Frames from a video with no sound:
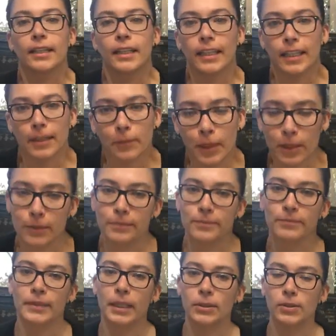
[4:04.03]
Y bueno,
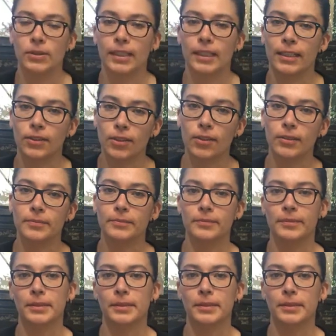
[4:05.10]
eso sería todo.